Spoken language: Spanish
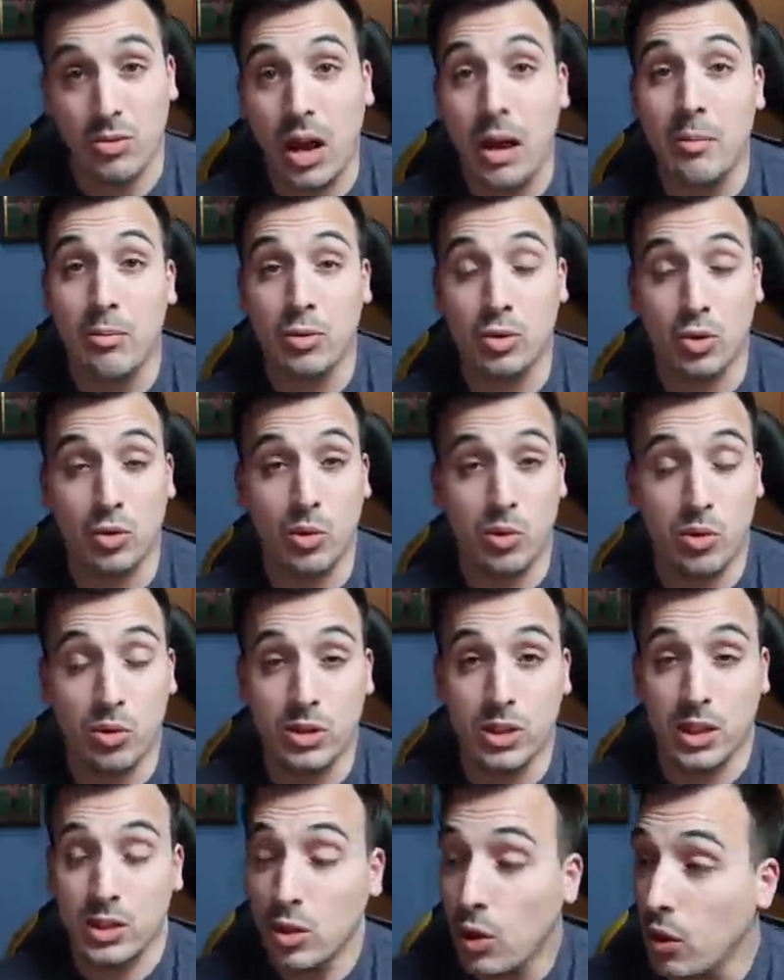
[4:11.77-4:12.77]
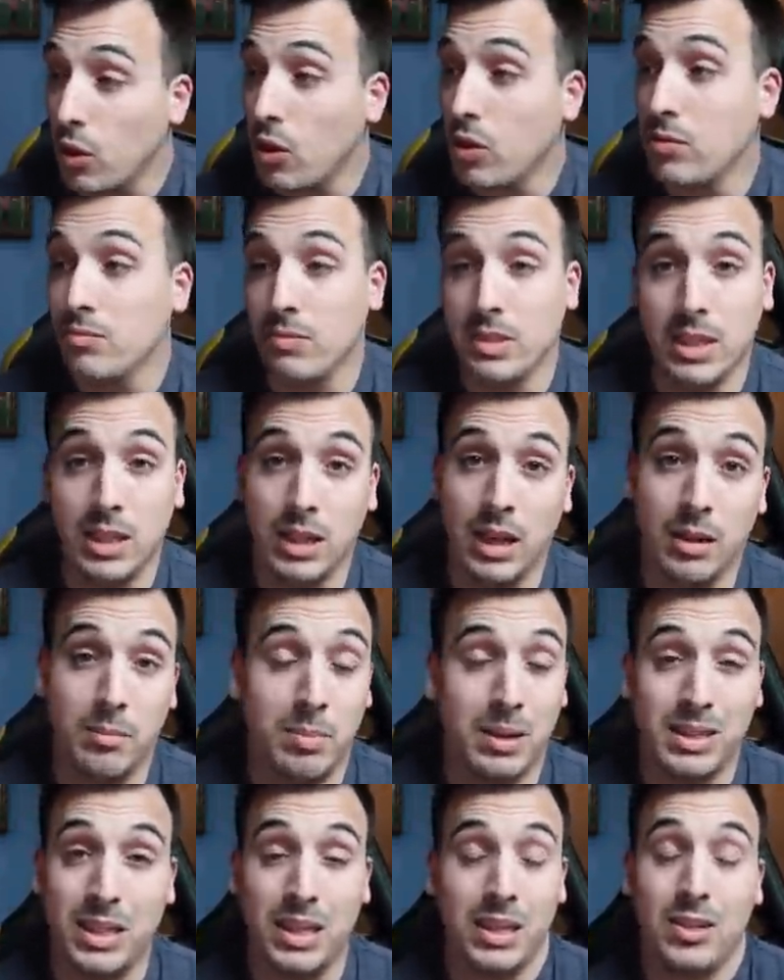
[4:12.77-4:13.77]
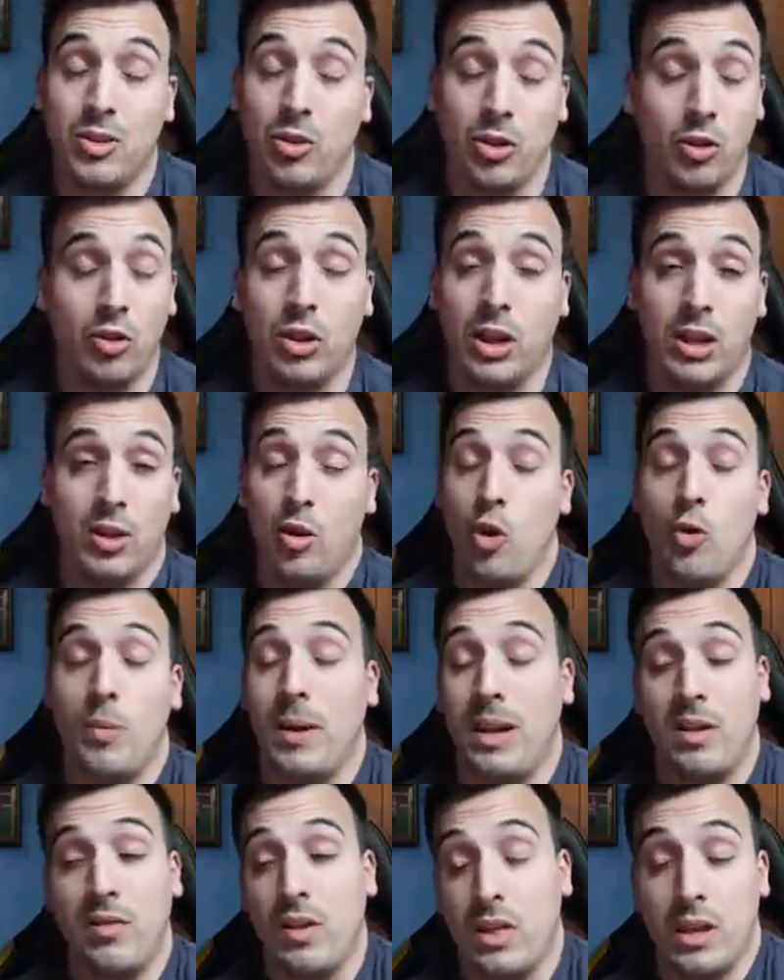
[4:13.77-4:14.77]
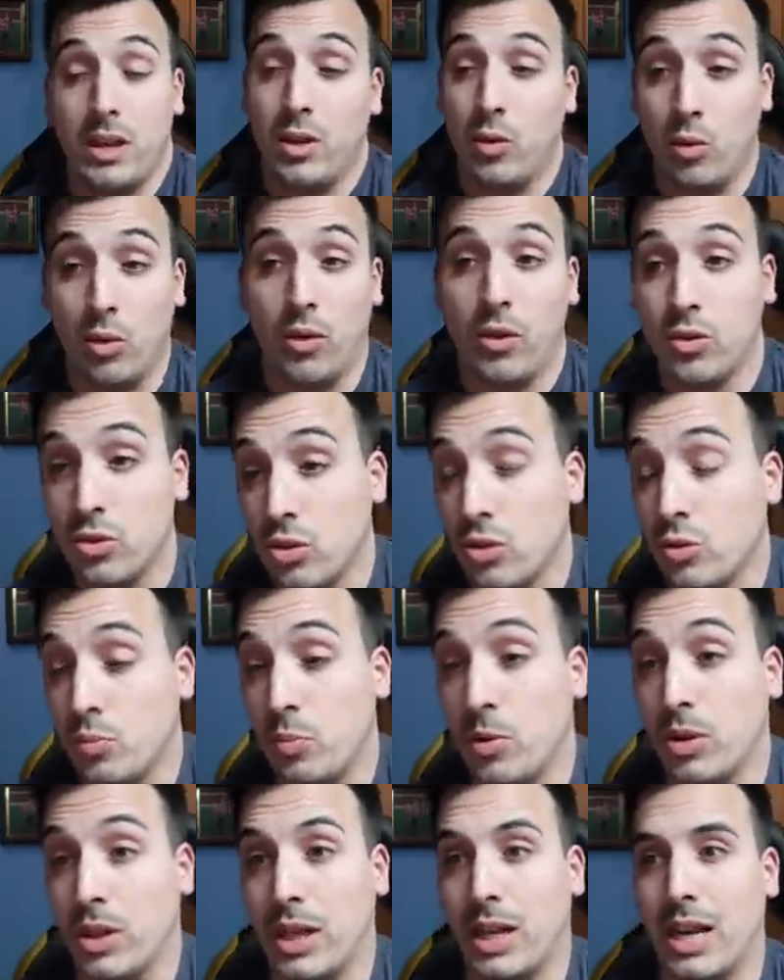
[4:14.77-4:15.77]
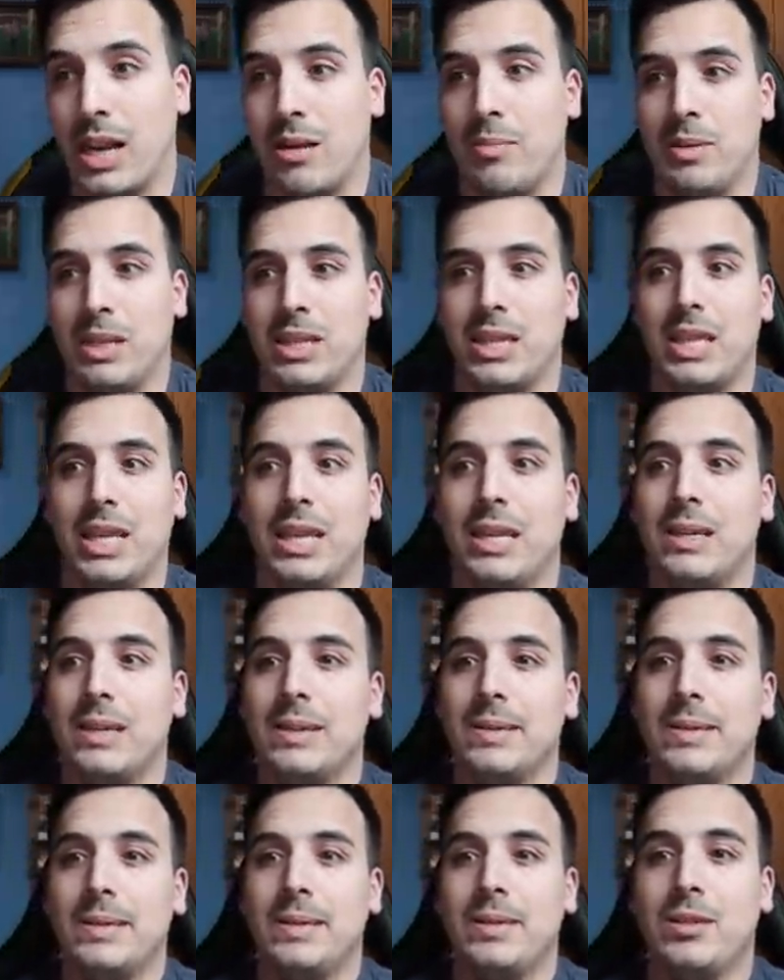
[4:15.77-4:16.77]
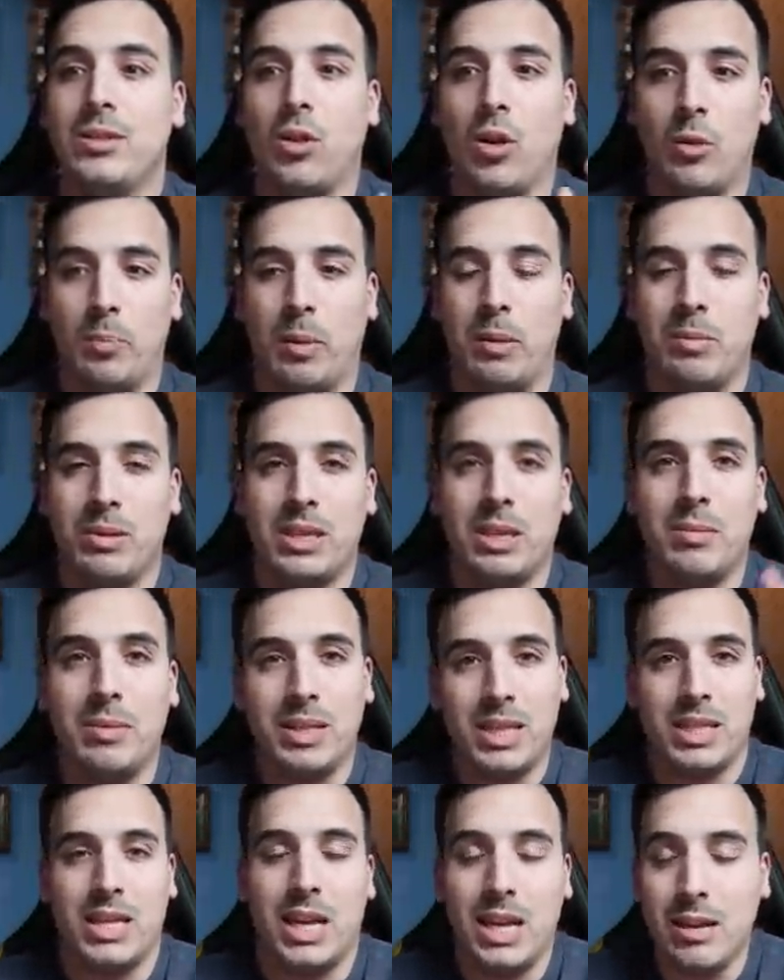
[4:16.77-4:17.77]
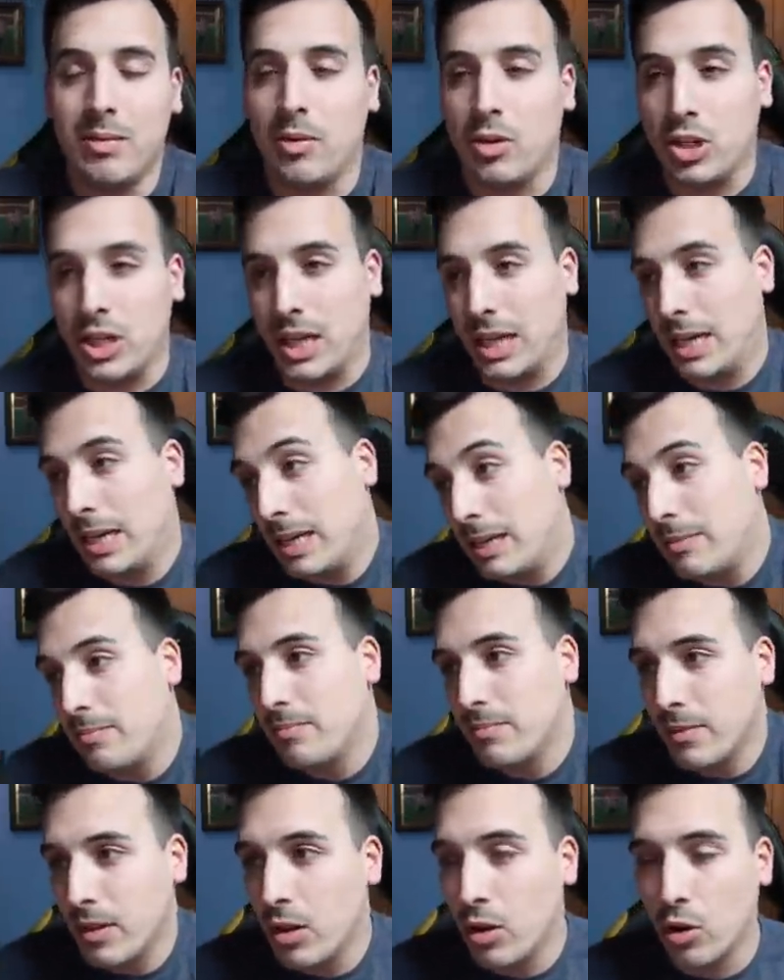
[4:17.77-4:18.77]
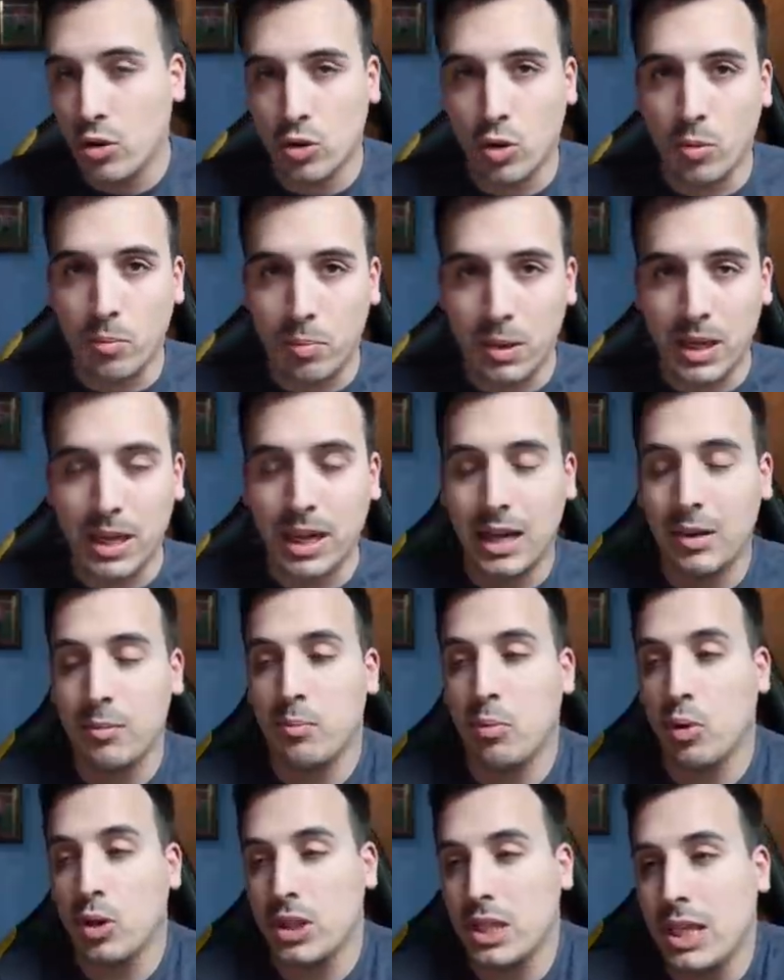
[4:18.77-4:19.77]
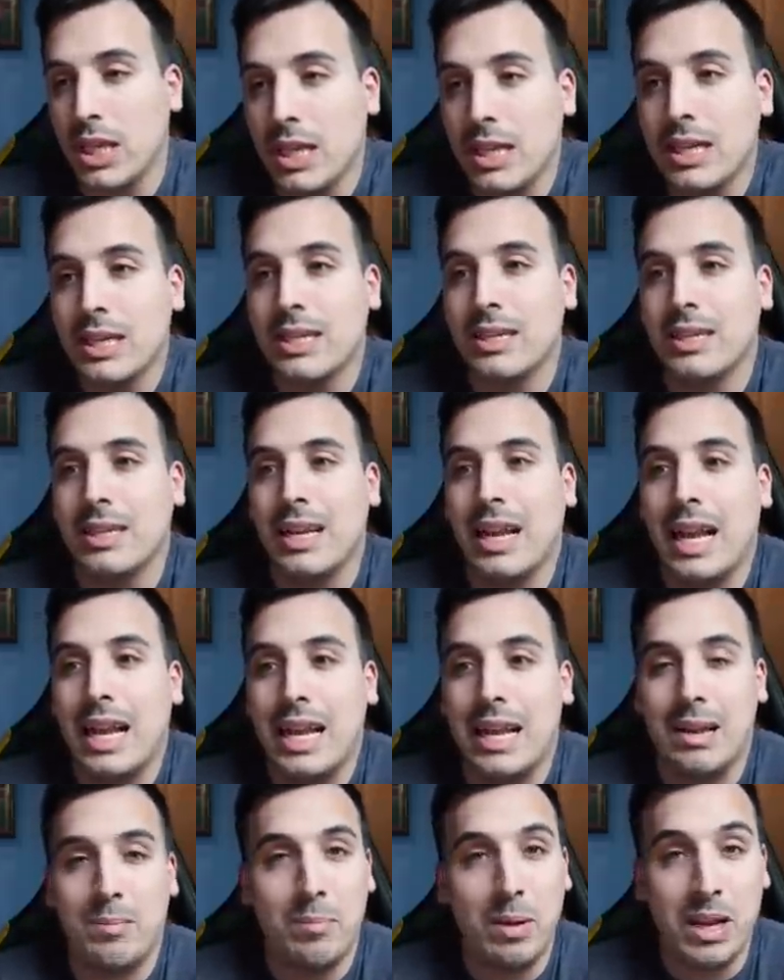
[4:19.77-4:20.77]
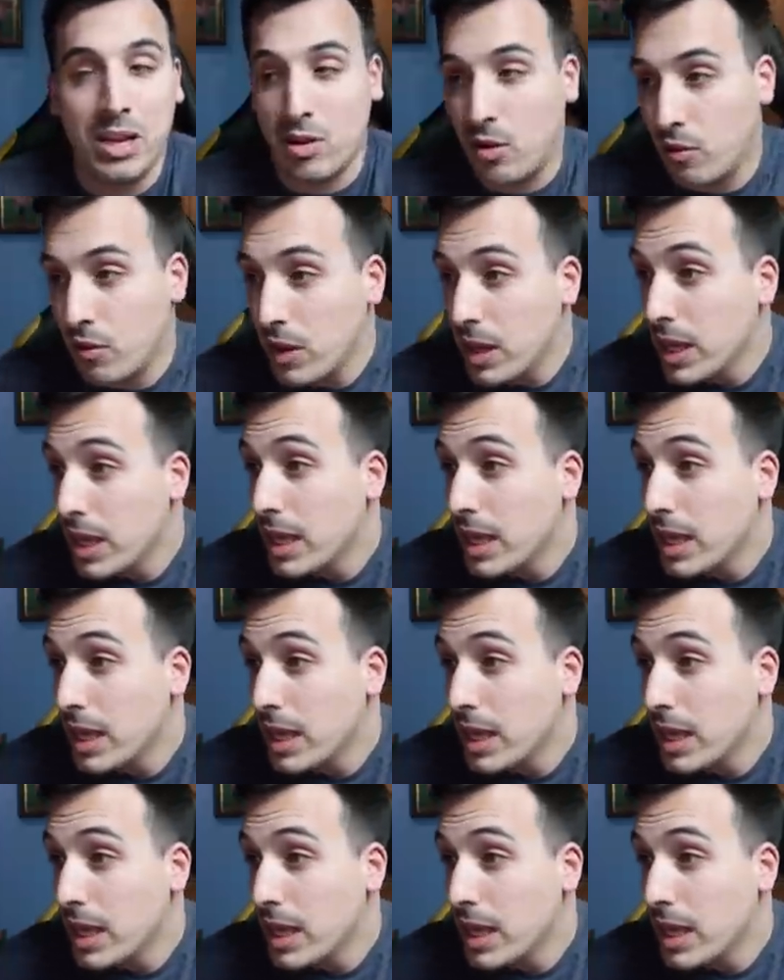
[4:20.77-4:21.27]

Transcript: Ambos con opciones de todo y el empate yo creo que no beneficia a ninguno de los dos porque realmente no les permite meterse arriba, o sea, los complica un poquitín el playoff.